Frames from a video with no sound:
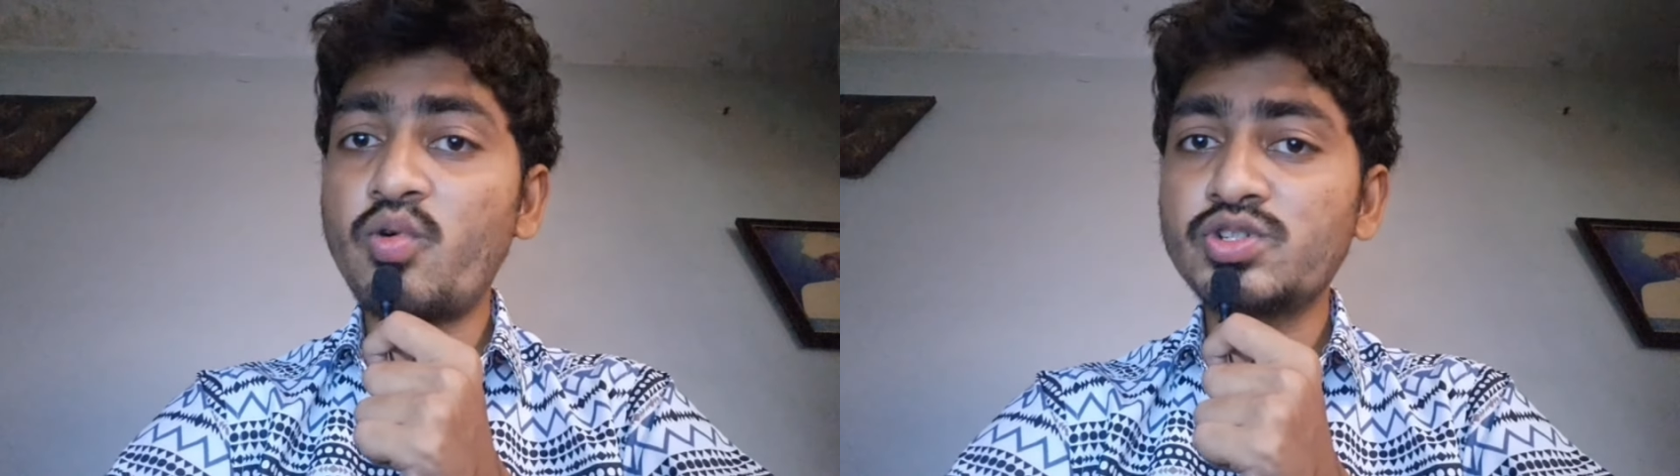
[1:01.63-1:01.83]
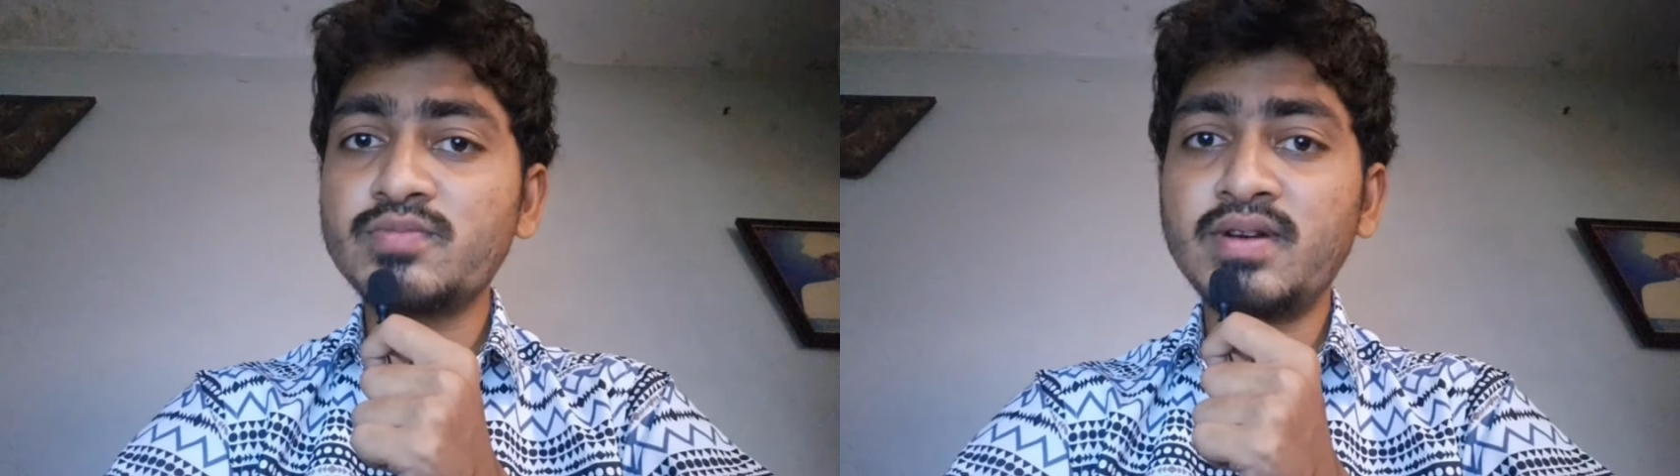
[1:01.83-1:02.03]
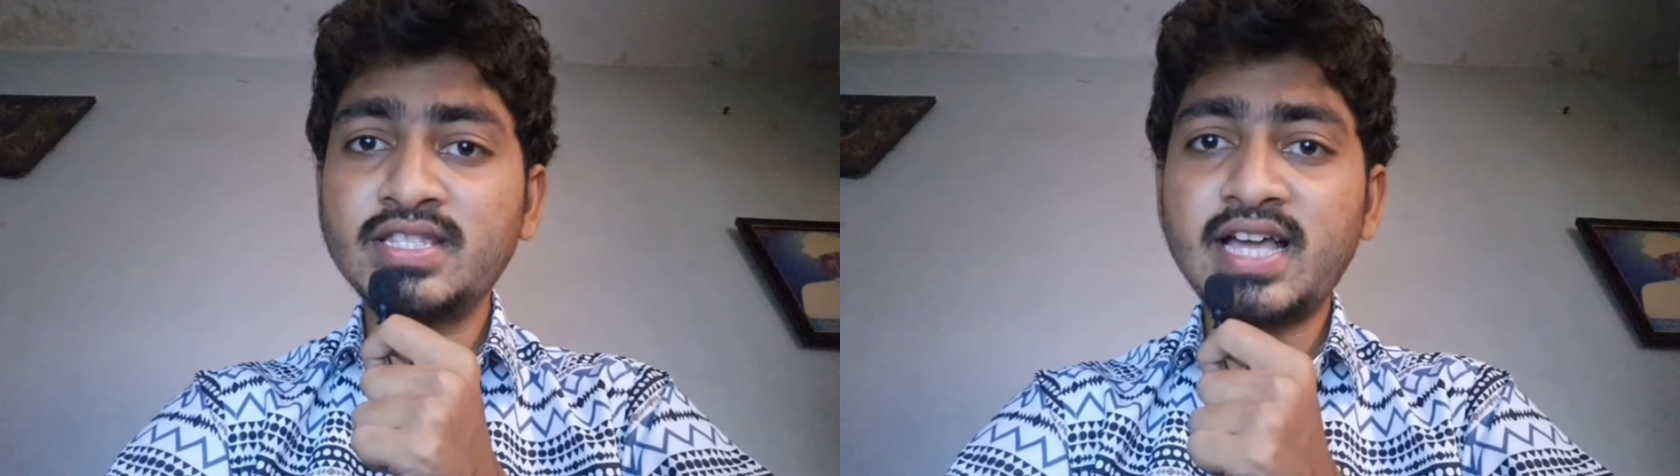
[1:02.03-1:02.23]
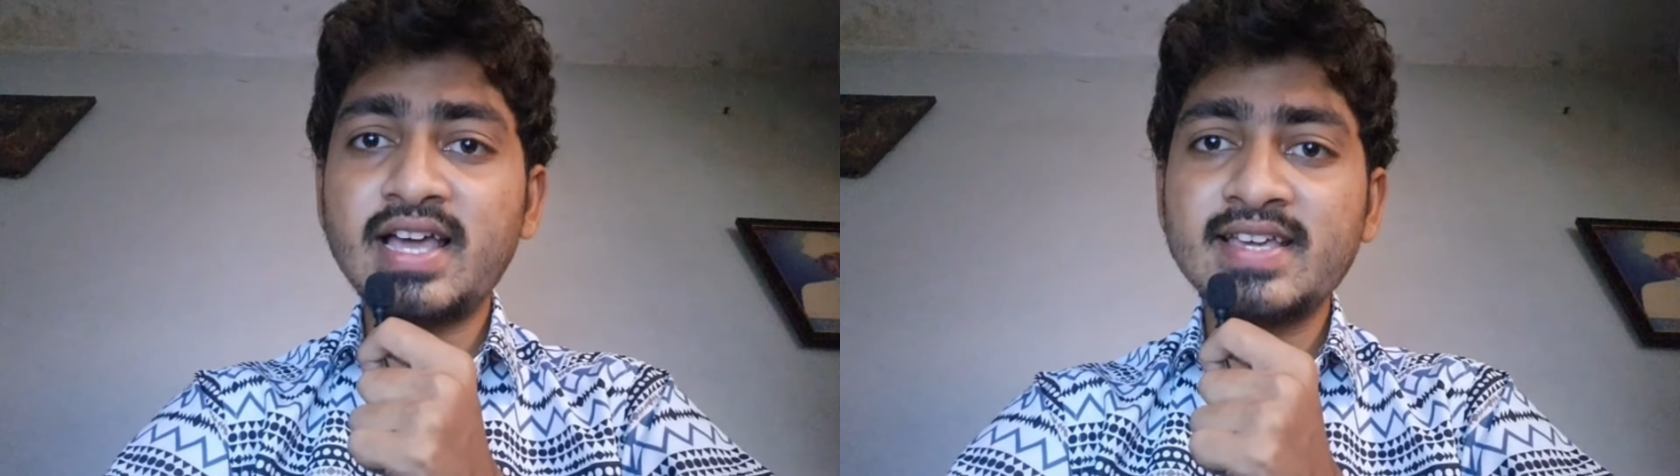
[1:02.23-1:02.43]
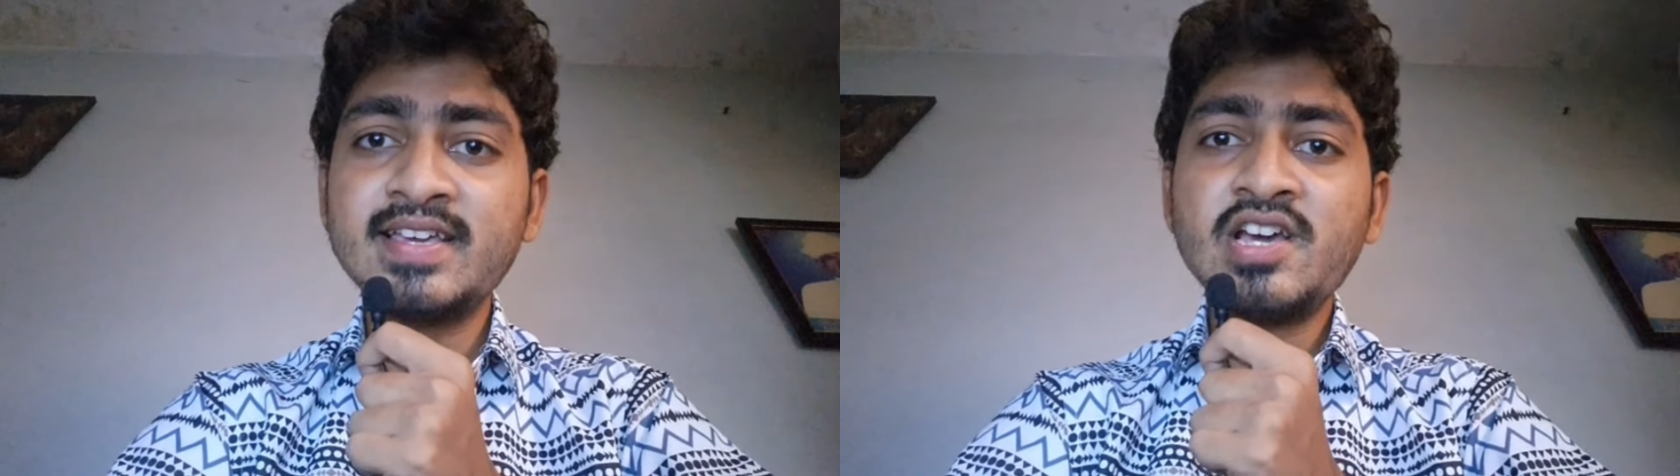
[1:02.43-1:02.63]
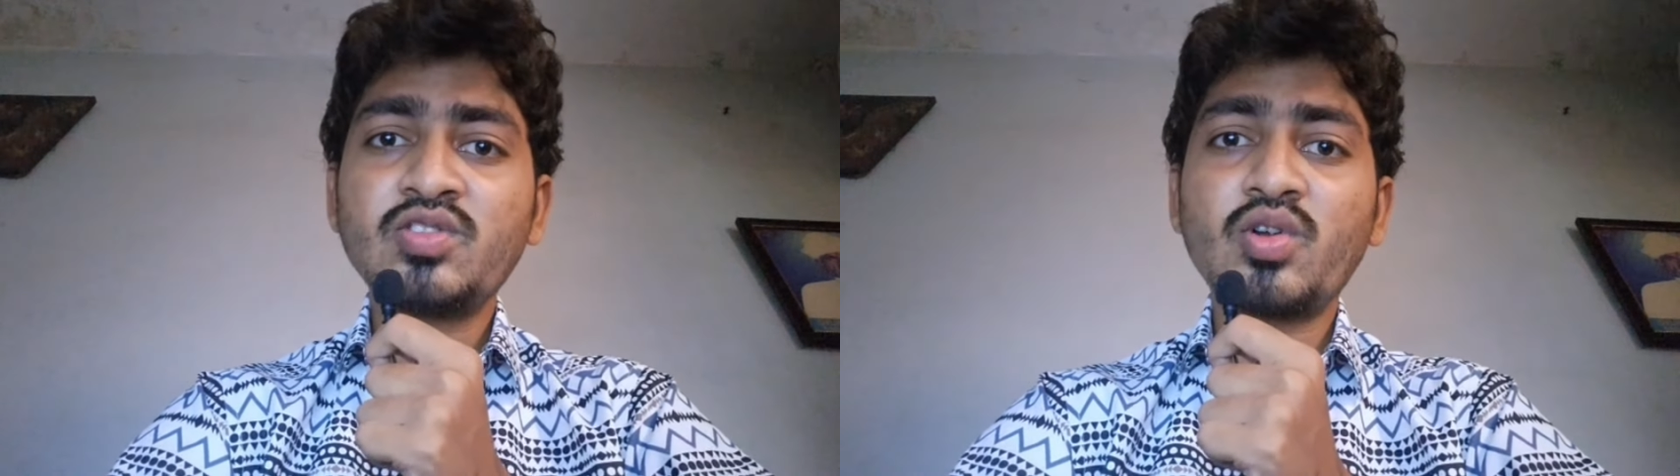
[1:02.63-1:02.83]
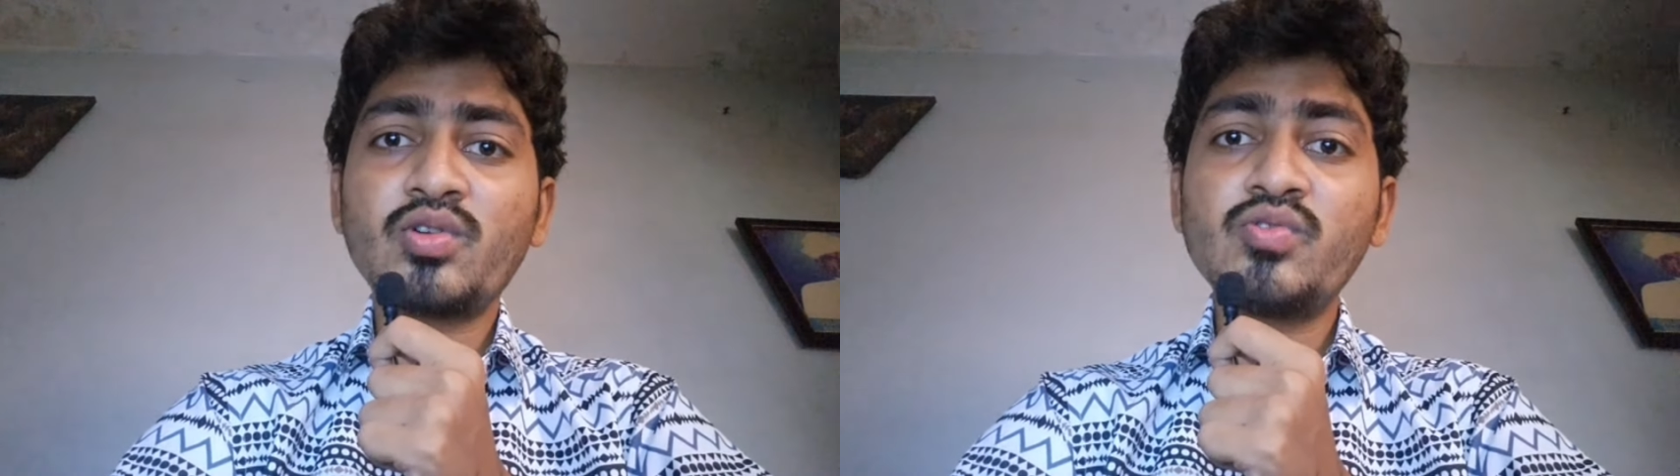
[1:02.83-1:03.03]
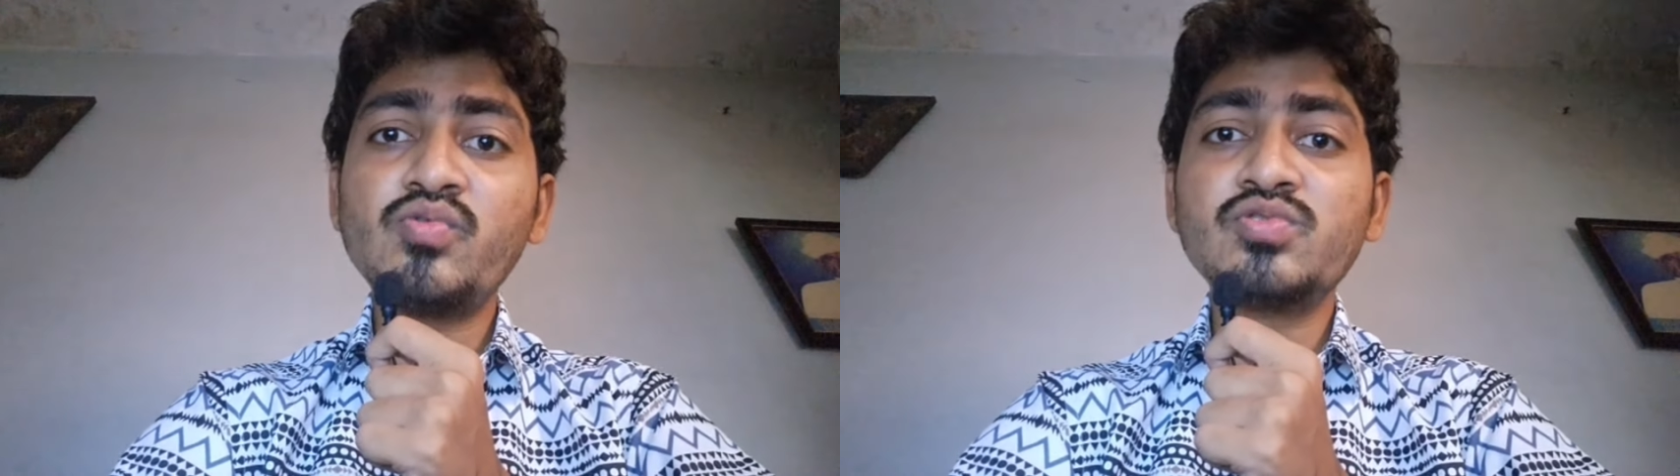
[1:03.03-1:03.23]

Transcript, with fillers: होस्ट बनता है तो क्यों